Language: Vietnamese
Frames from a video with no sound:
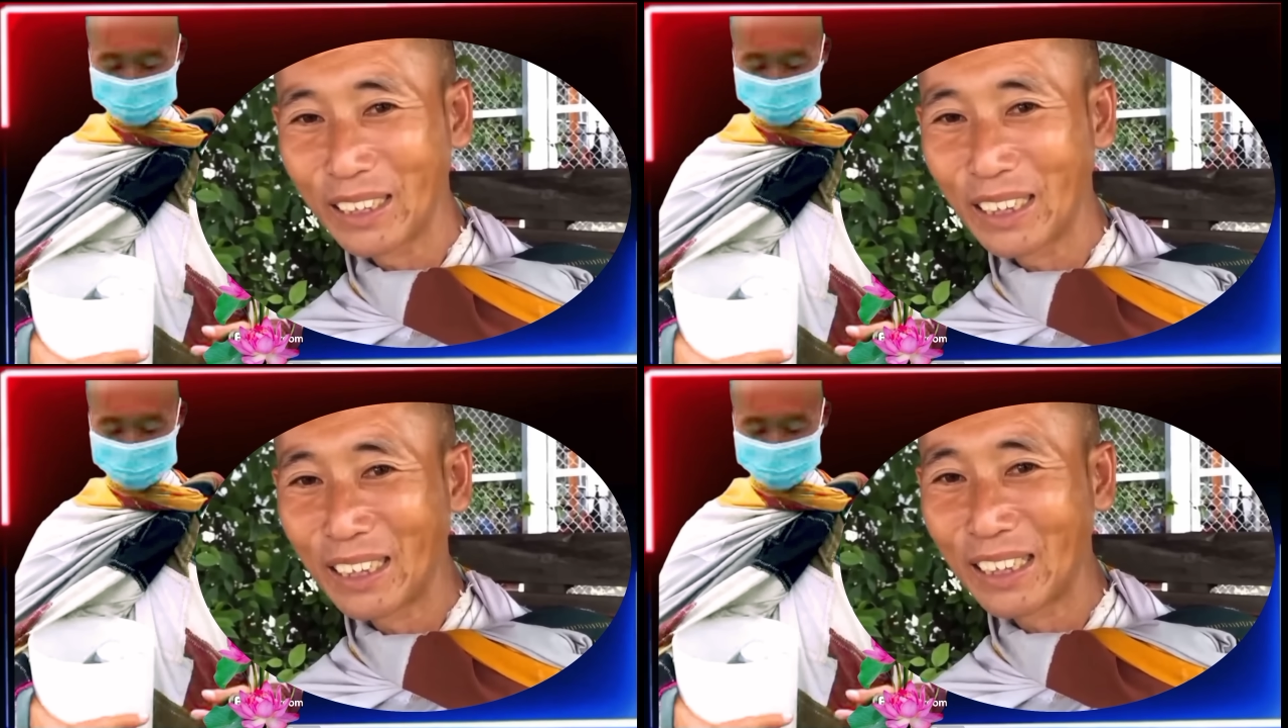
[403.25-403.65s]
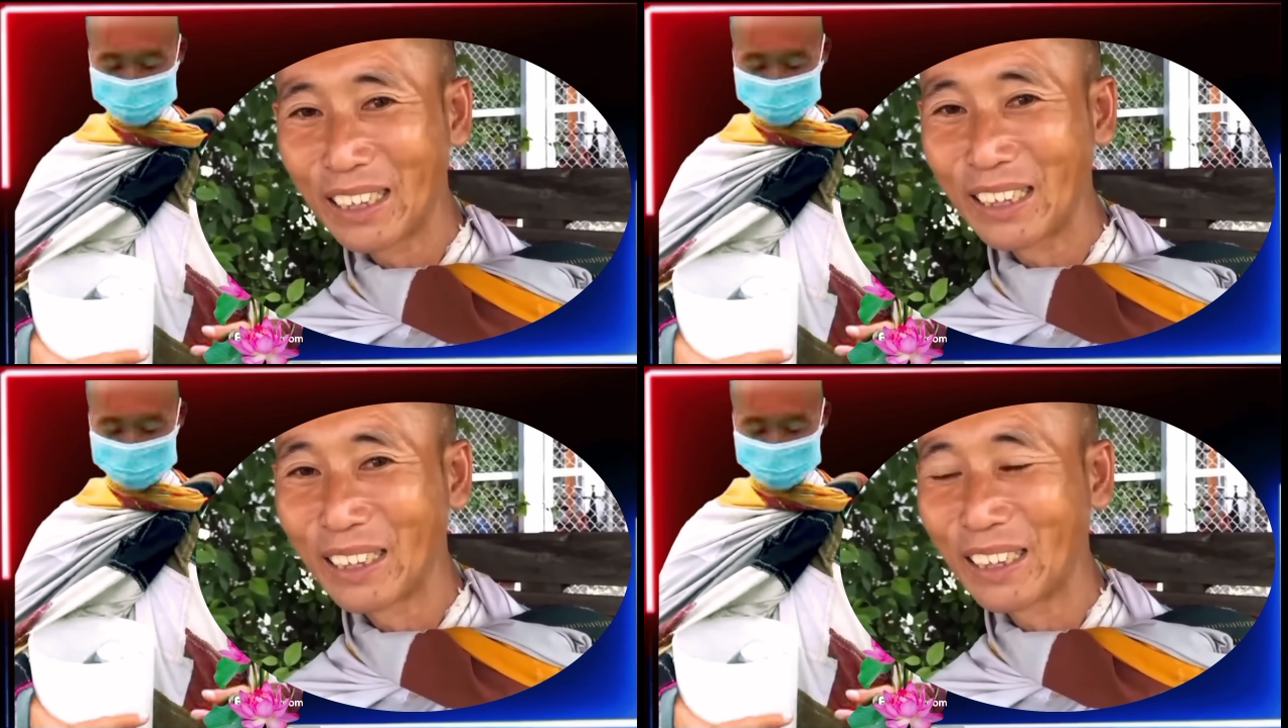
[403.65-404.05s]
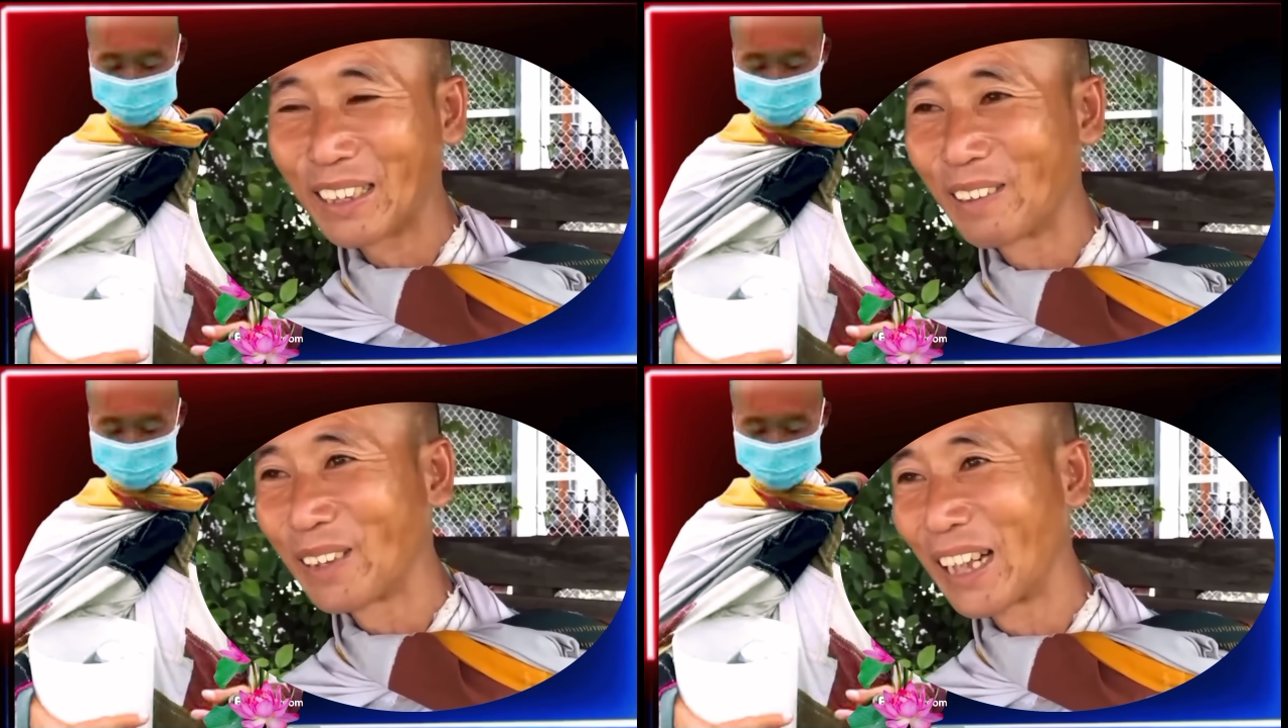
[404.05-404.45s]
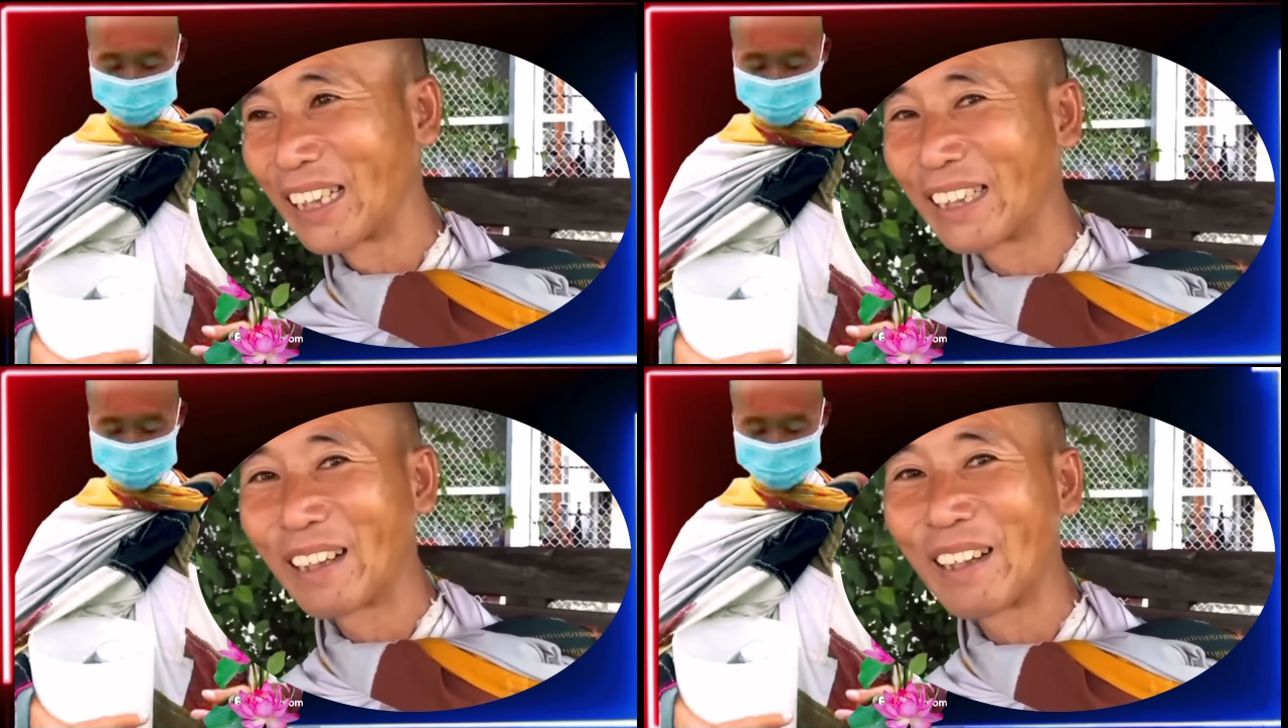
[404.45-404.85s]
nên là cái đồ này
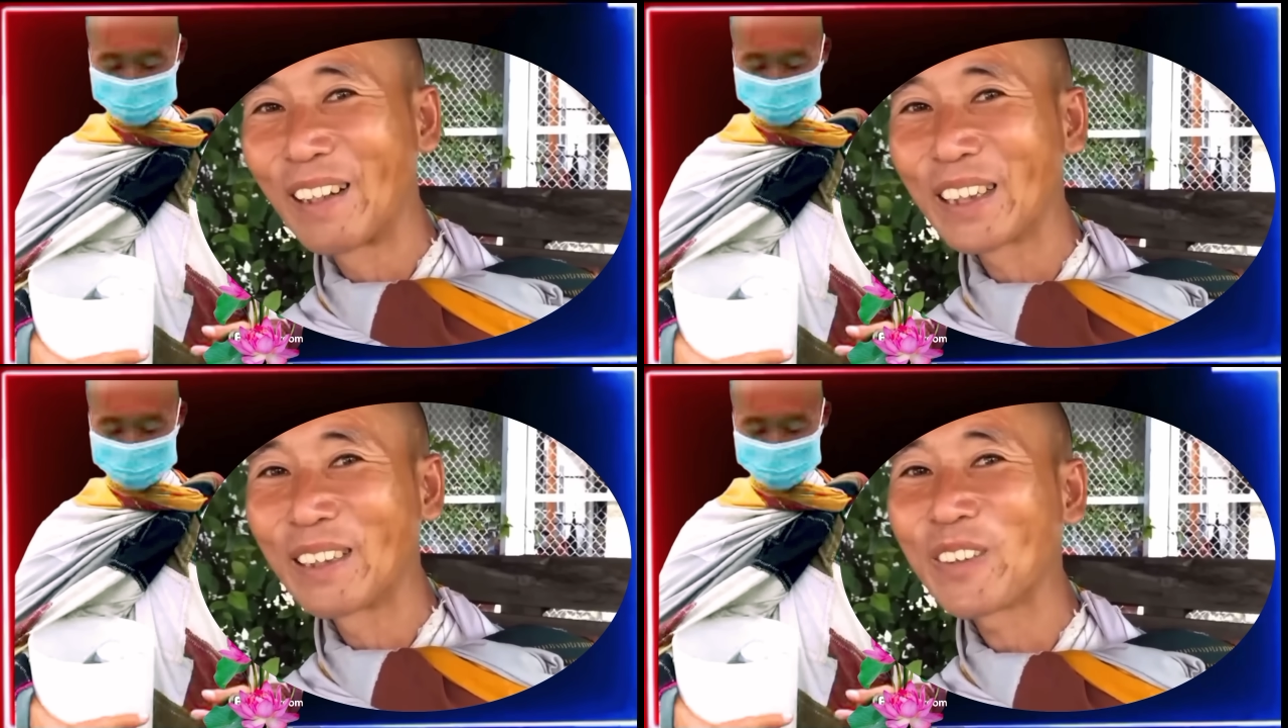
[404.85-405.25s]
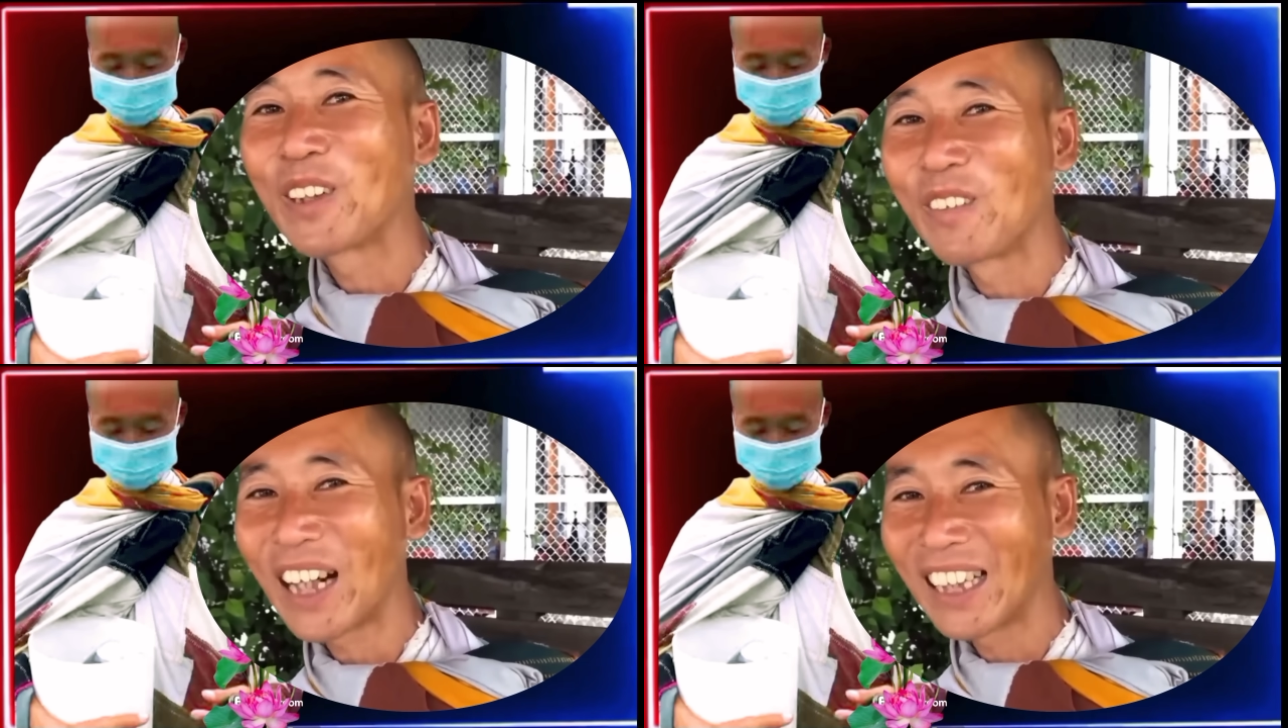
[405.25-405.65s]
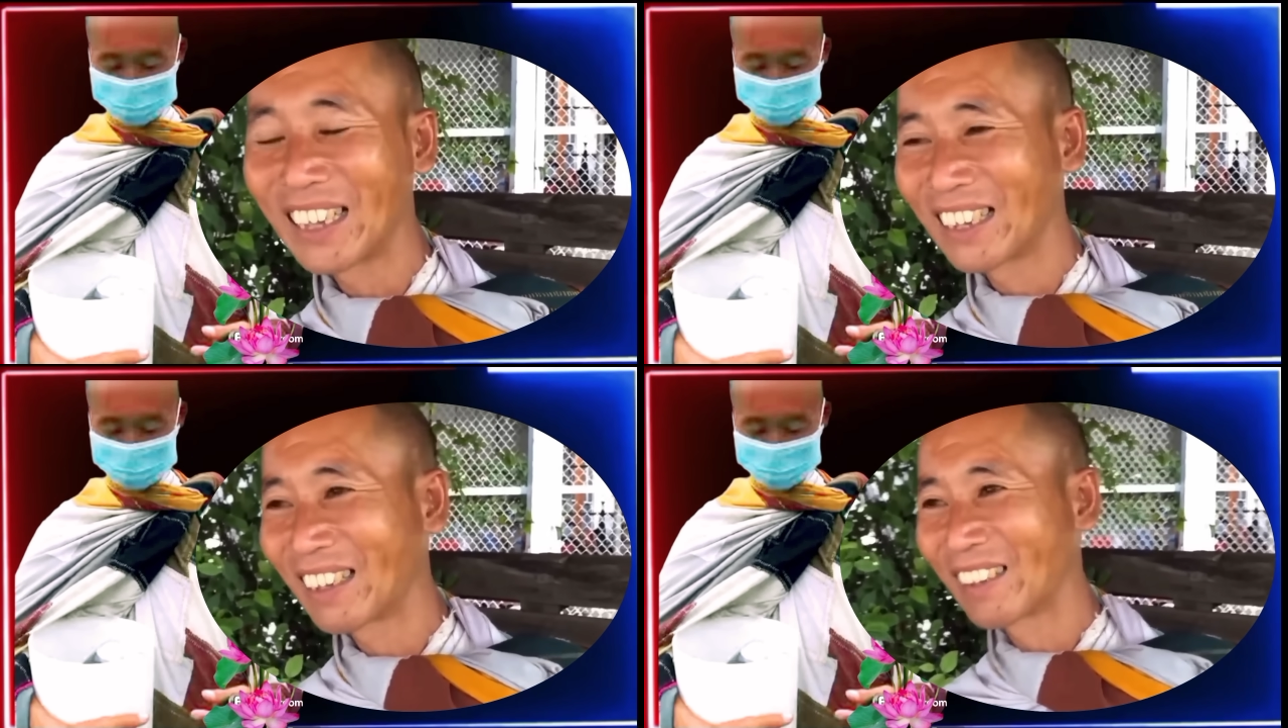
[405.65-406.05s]
thì cho họ cướp thời vãi,